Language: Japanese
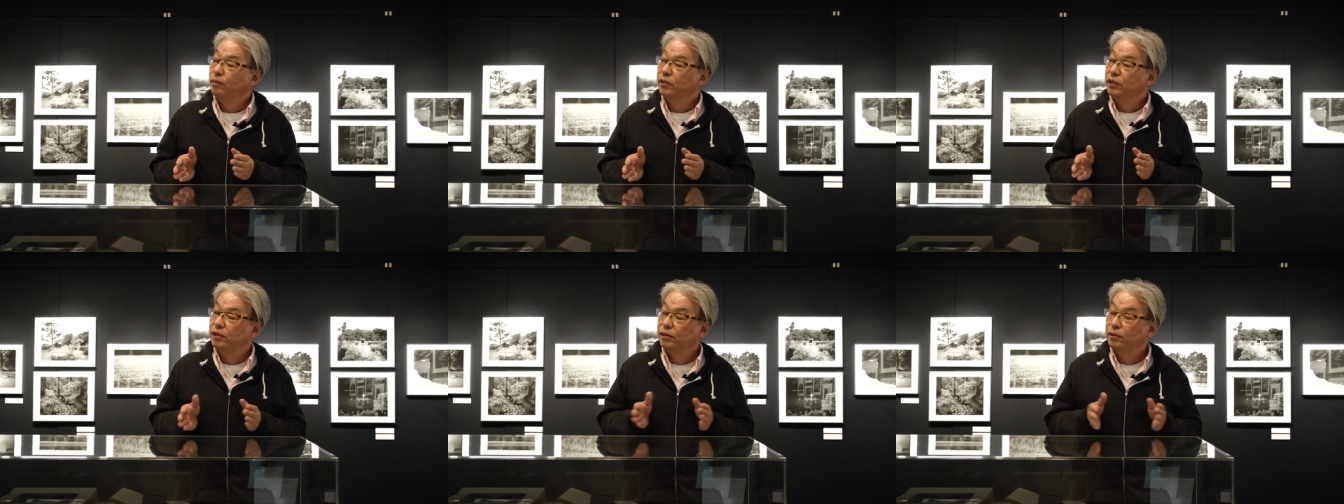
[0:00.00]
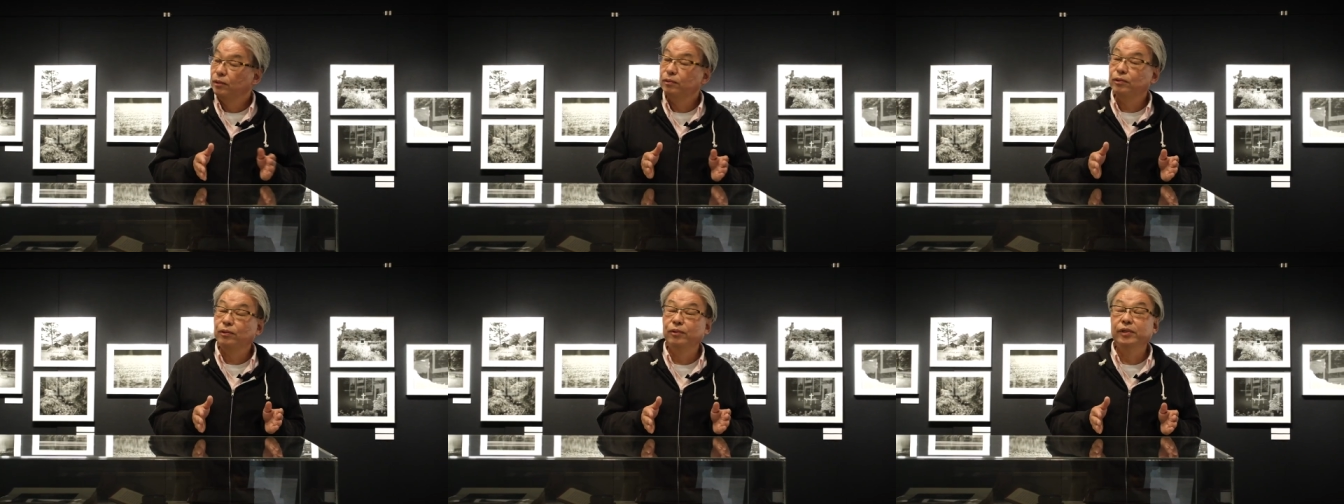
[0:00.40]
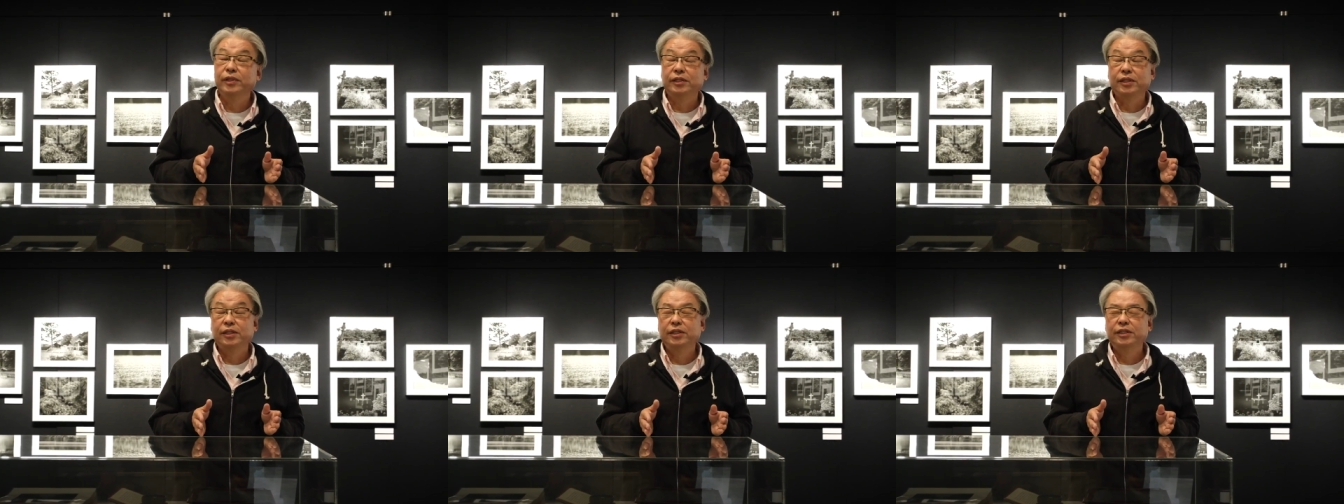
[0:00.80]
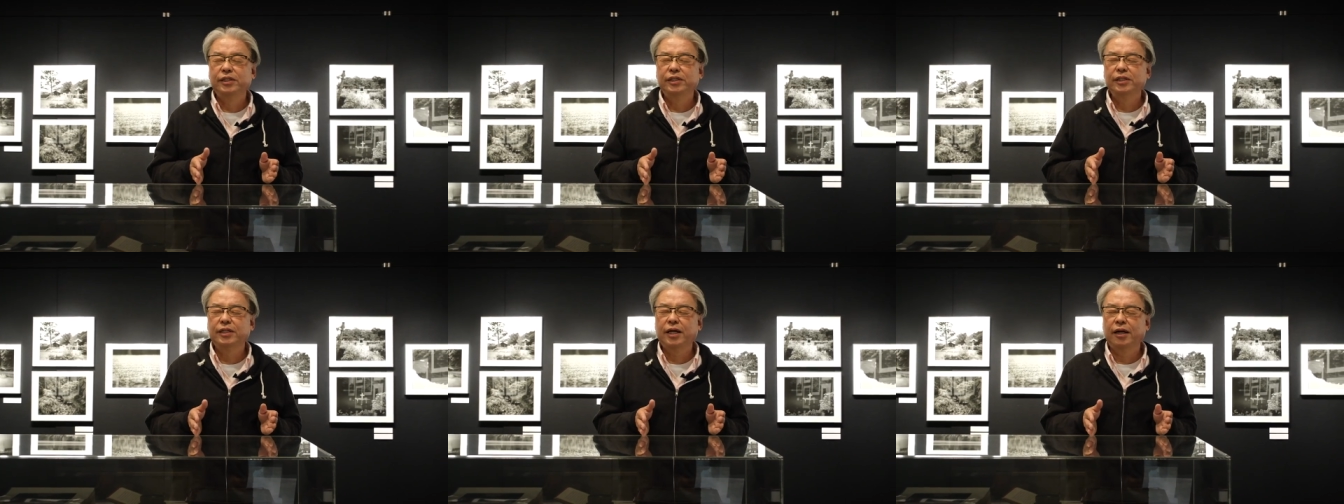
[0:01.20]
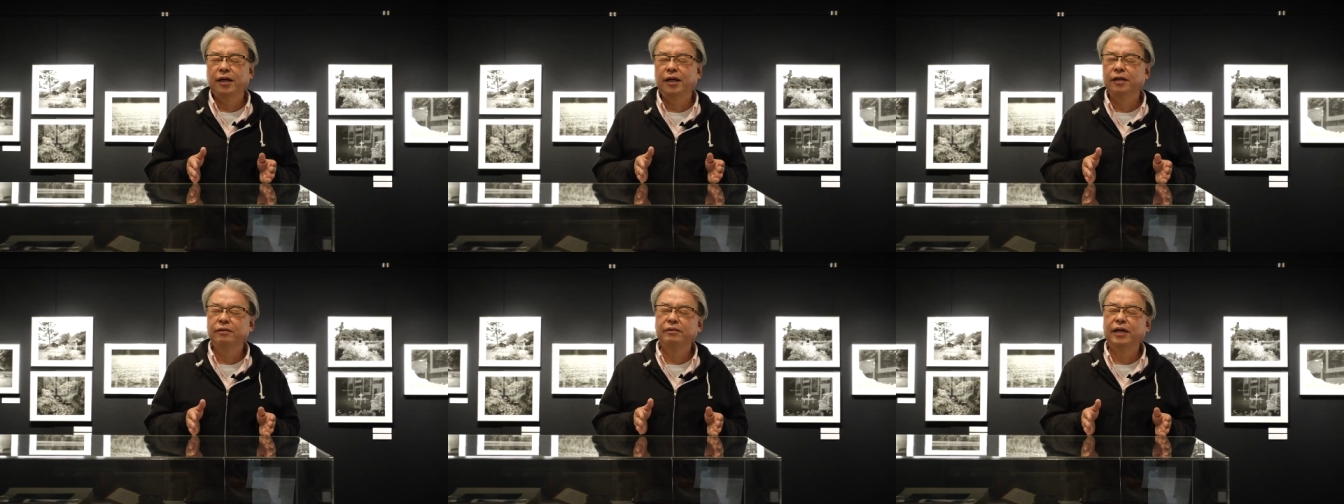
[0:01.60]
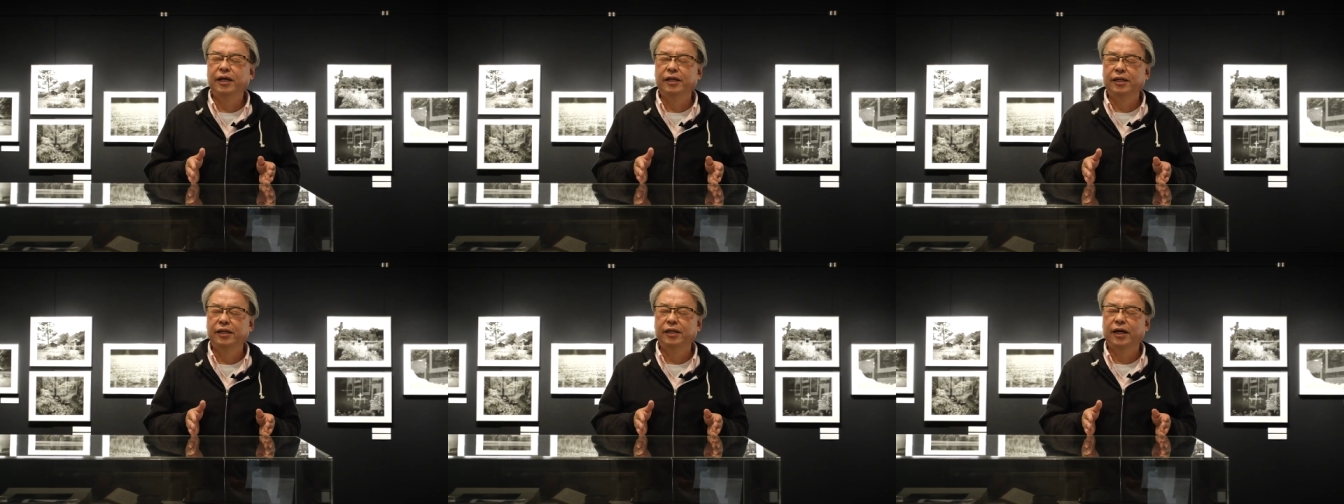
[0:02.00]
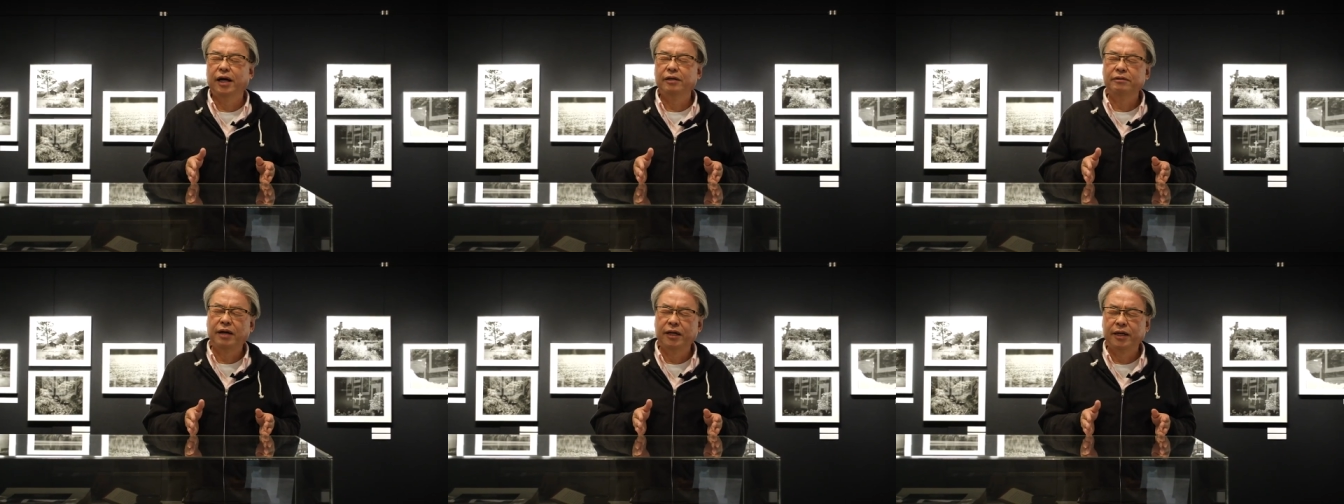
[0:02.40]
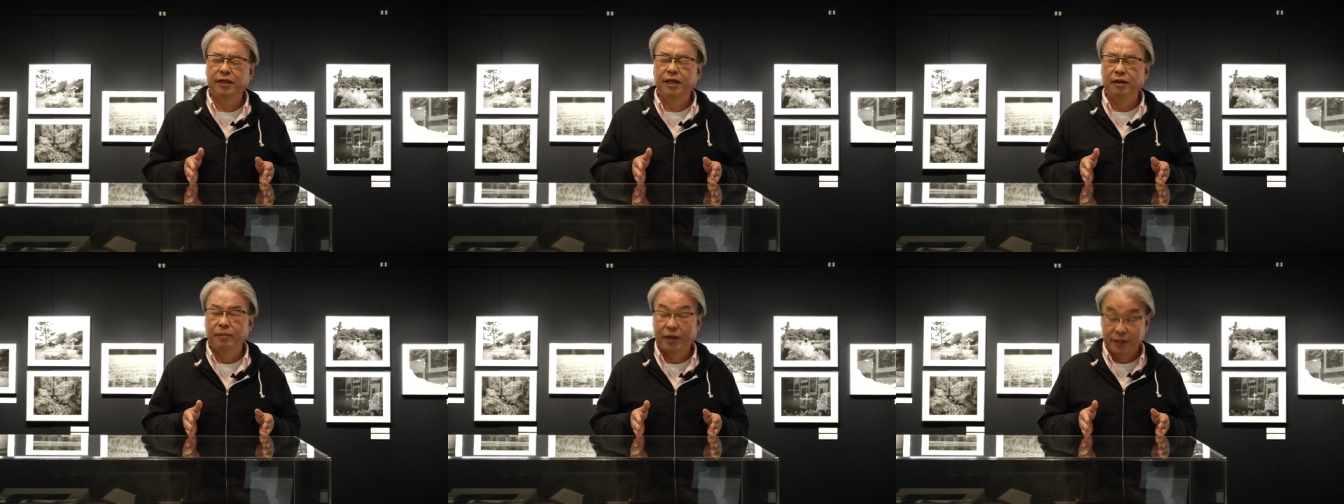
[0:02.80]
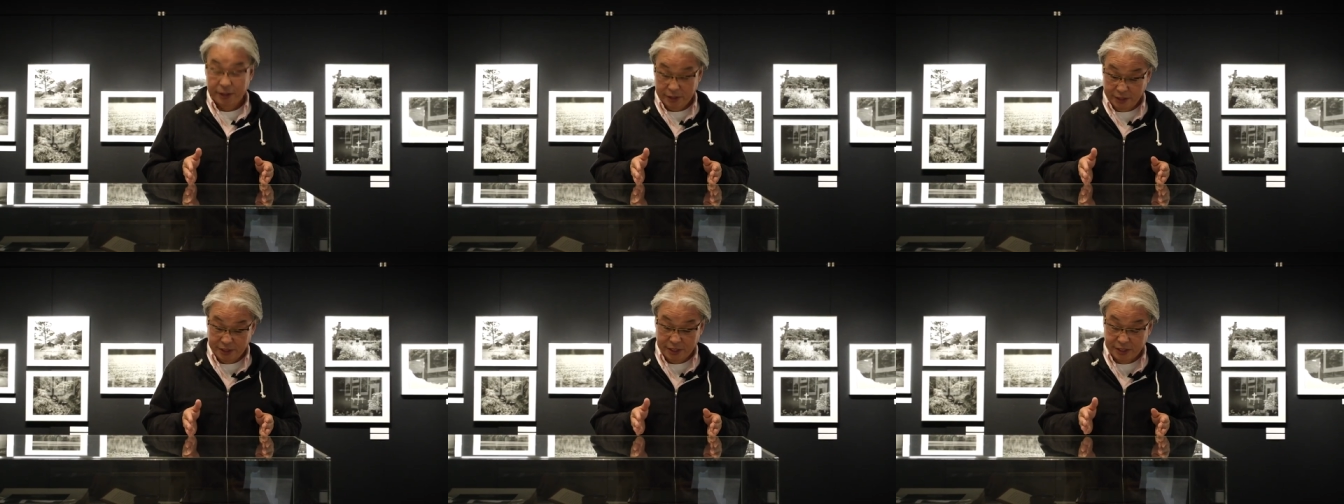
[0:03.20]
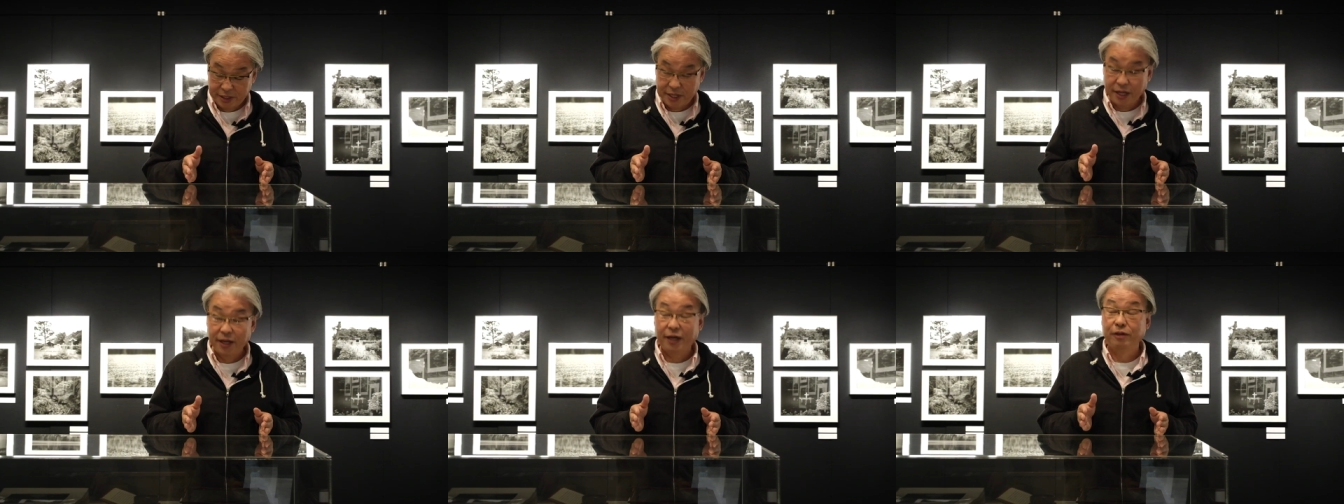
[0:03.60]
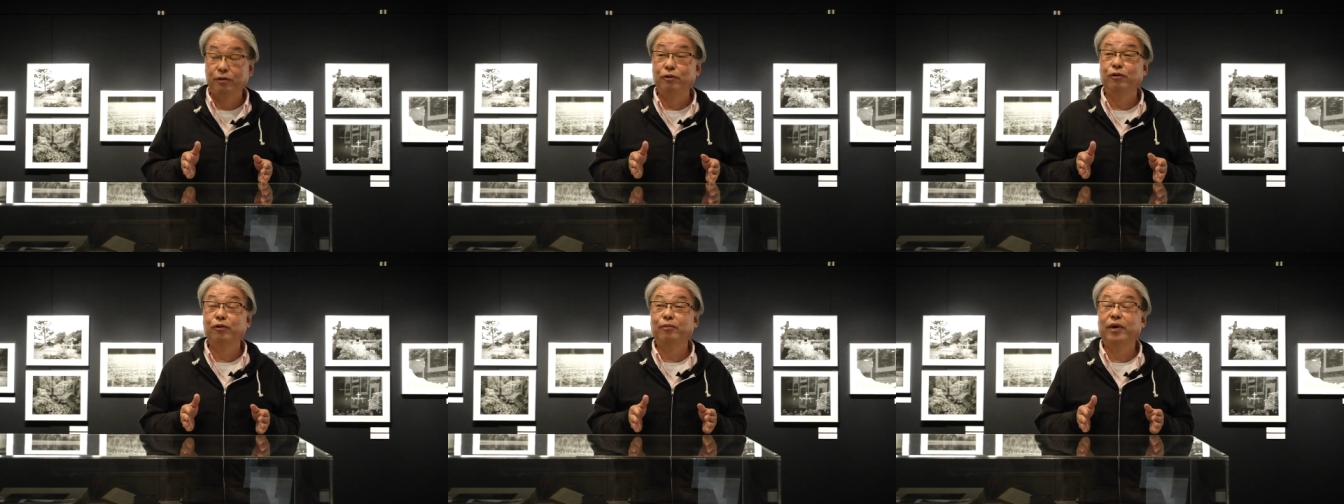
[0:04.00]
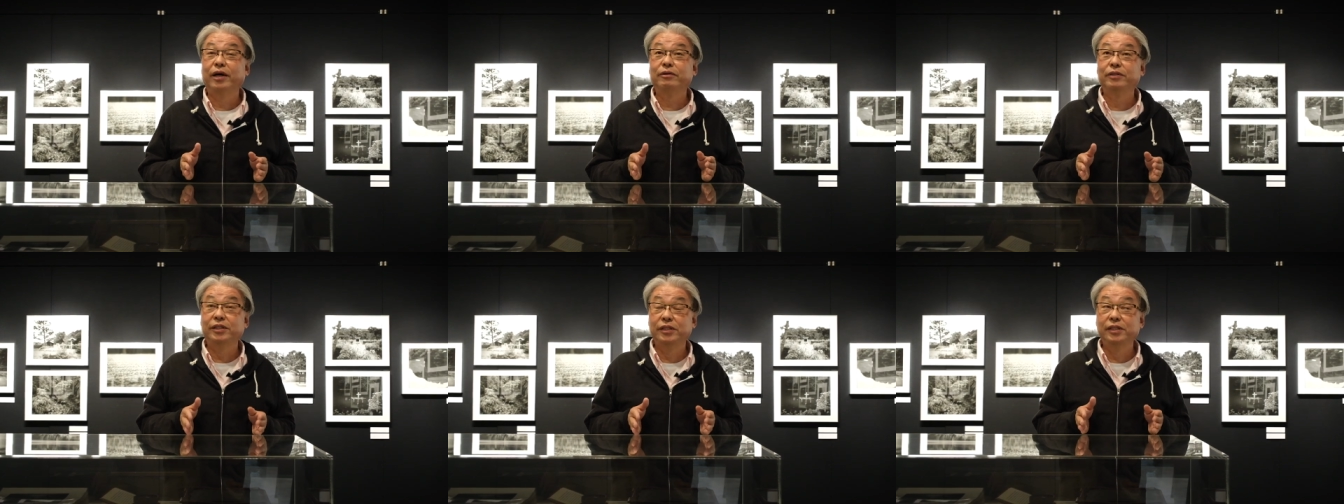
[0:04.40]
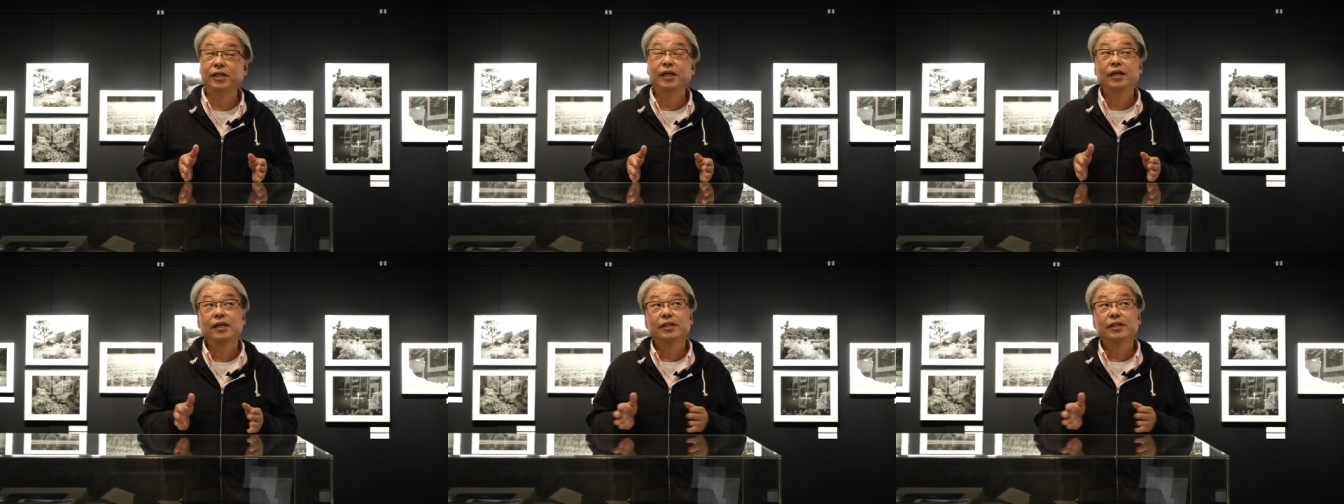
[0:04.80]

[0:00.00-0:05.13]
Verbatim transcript: うすごく遠いんですねいちじかんはんぐらい歩かなければ行きつけないところもあるし